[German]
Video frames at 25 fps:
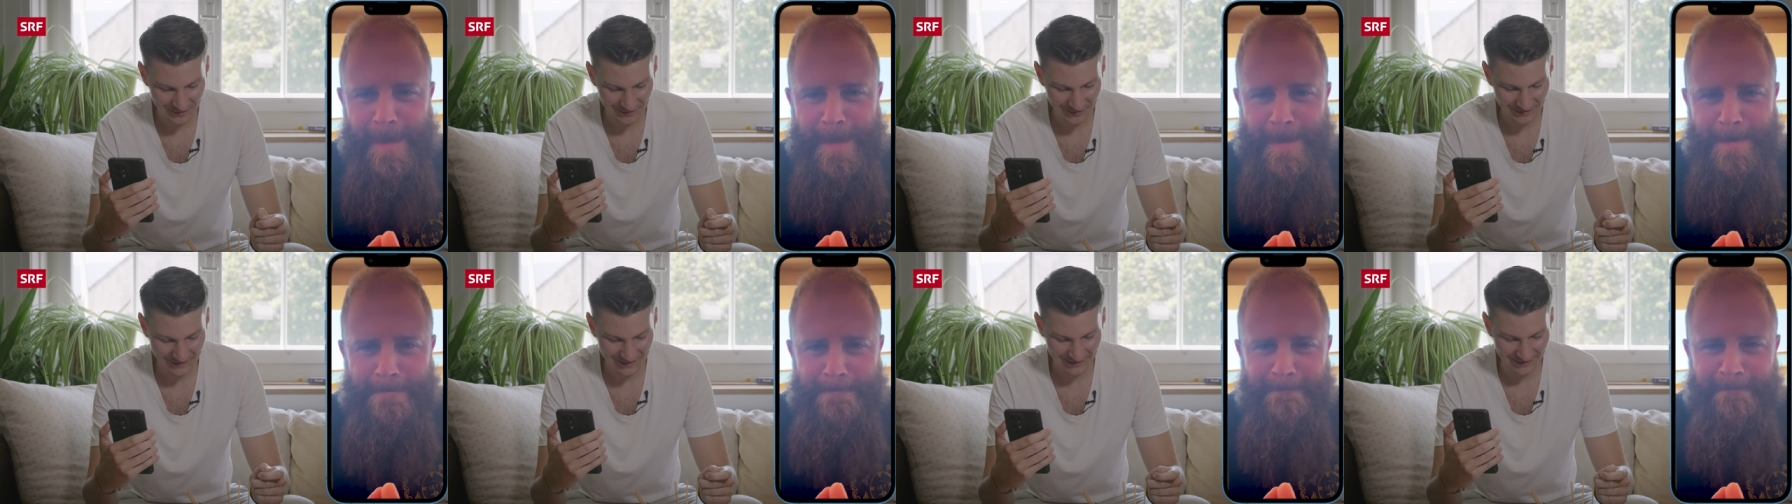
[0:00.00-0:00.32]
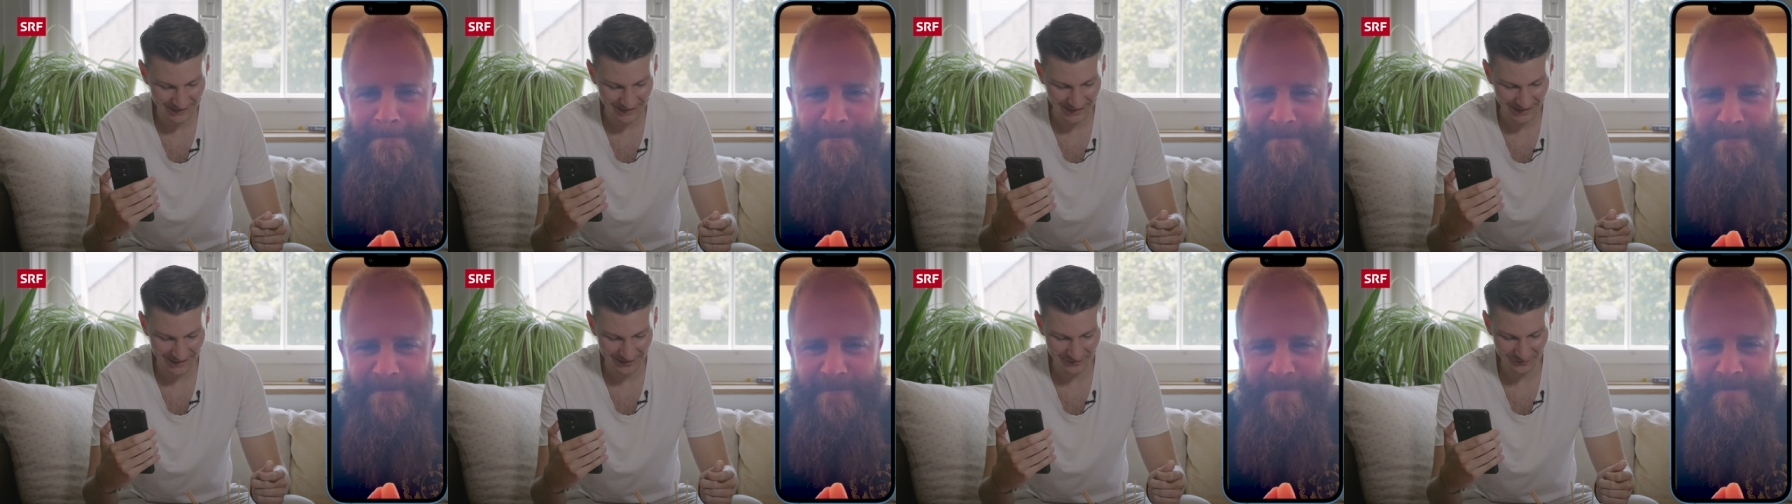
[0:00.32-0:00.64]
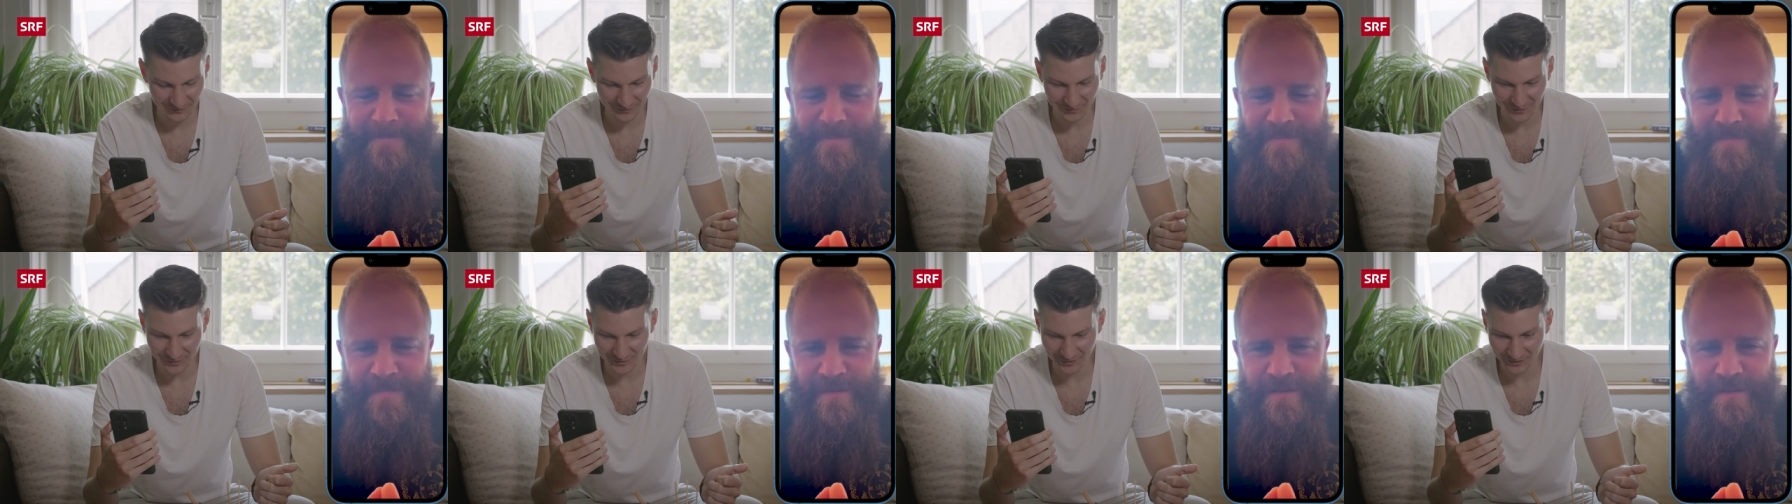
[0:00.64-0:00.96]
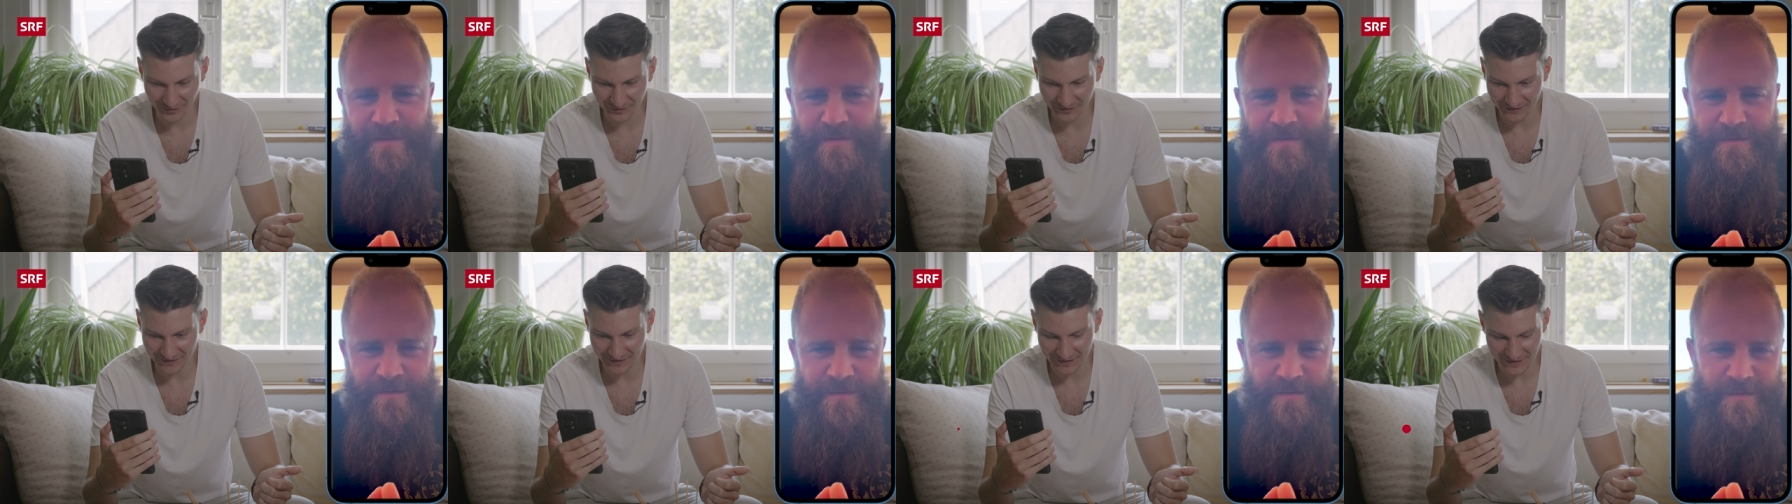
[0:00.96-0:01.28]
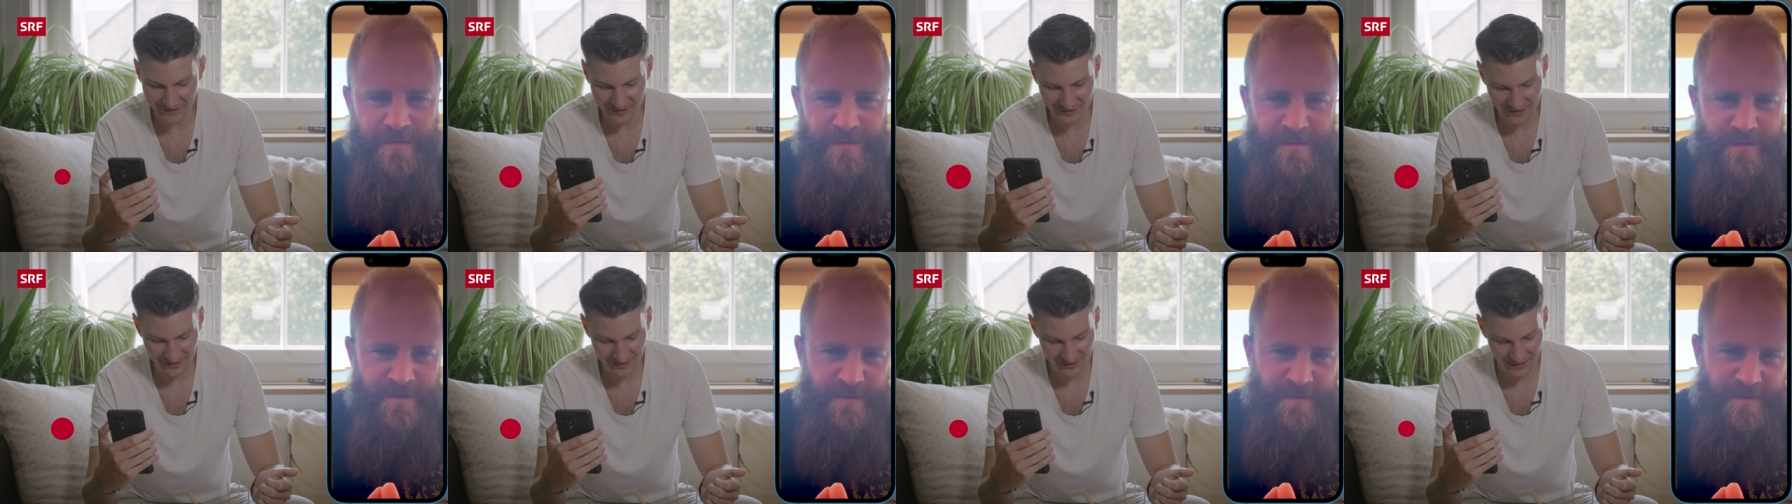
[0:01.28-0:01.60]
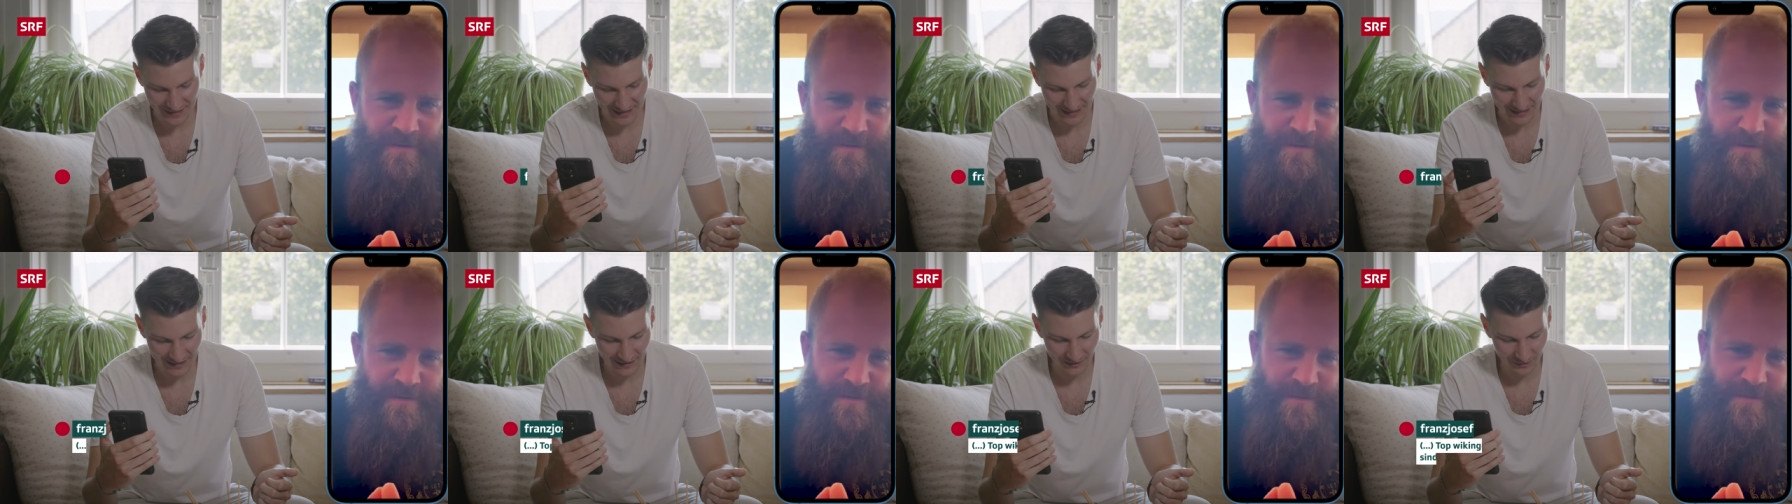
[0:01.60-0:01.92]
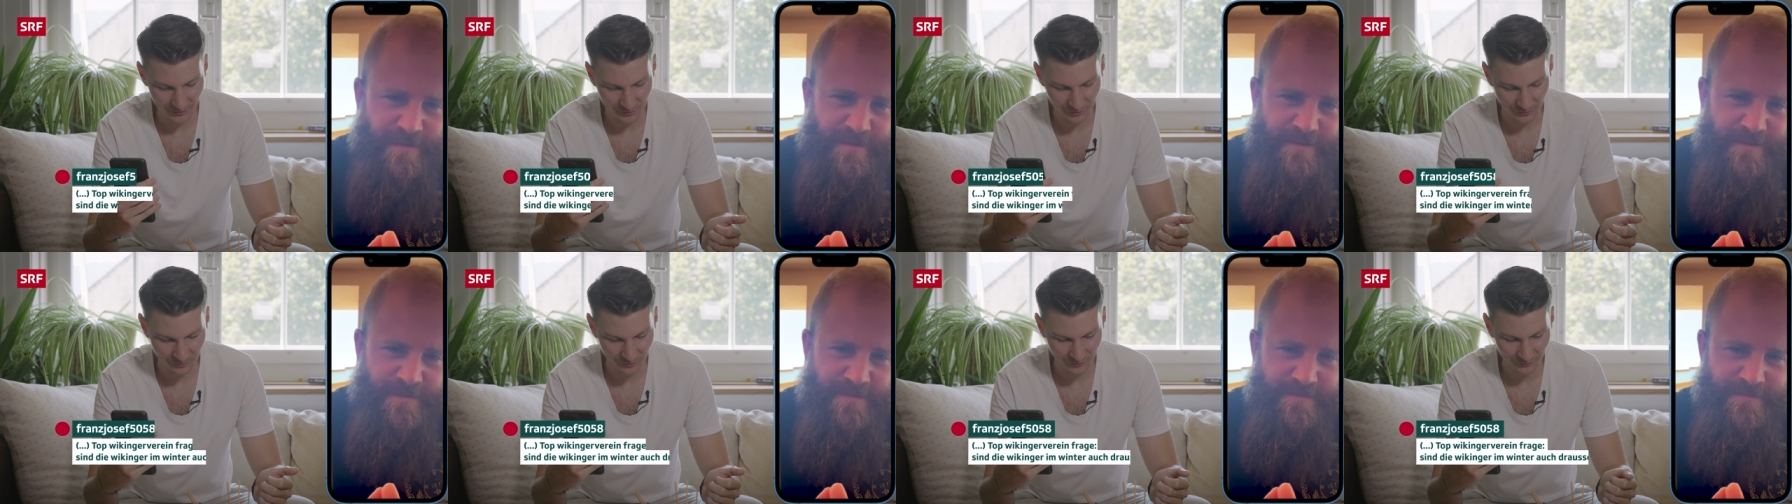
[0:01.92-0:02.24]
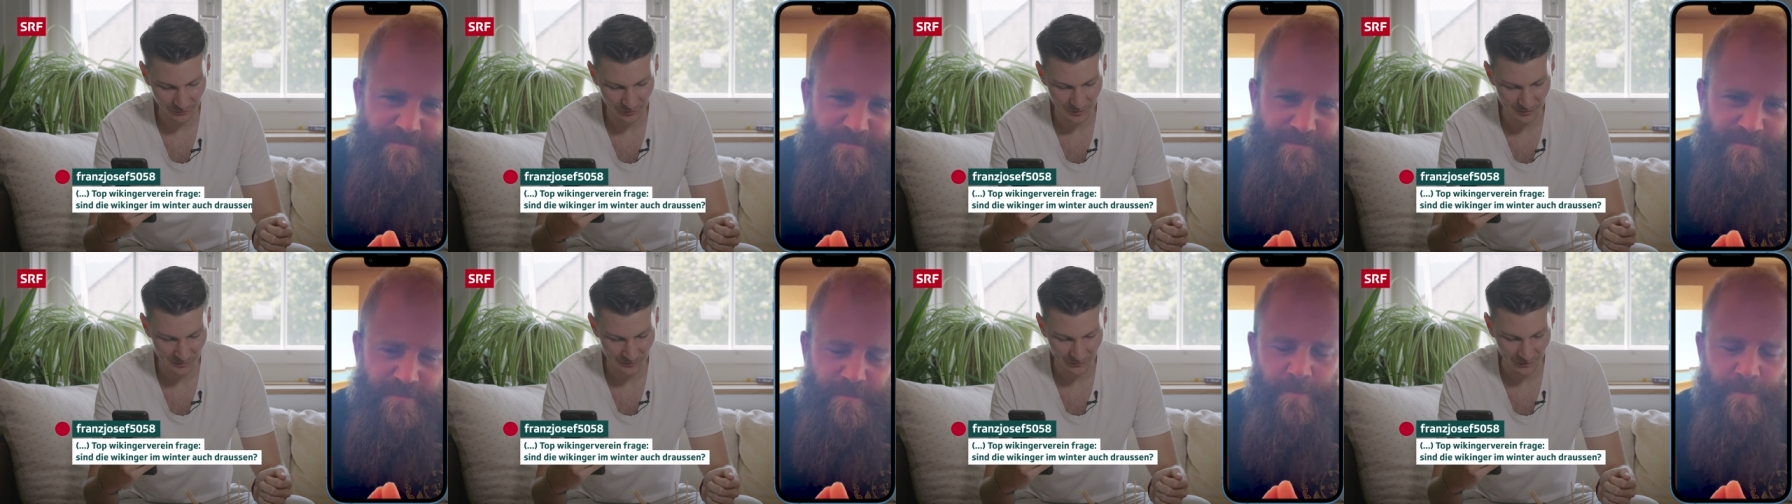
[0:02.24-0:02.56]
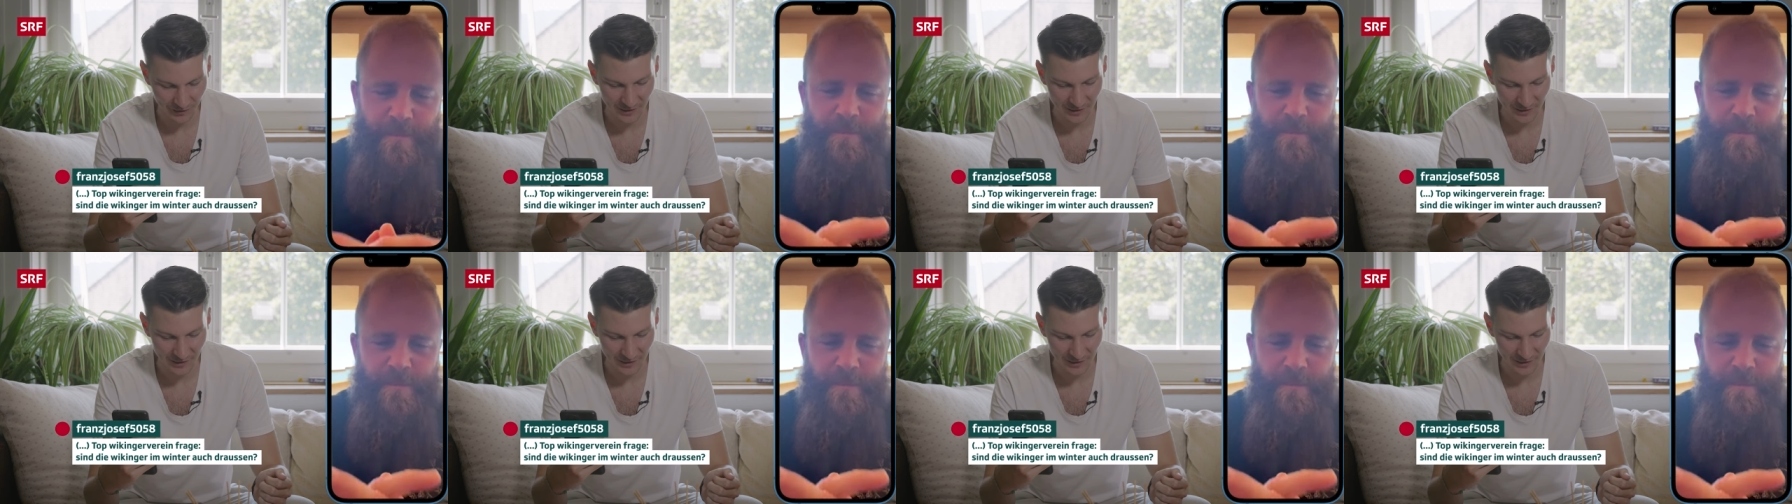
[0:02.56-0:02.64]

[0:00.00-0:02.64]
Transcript: die ich dir gerne würde stellen kommt von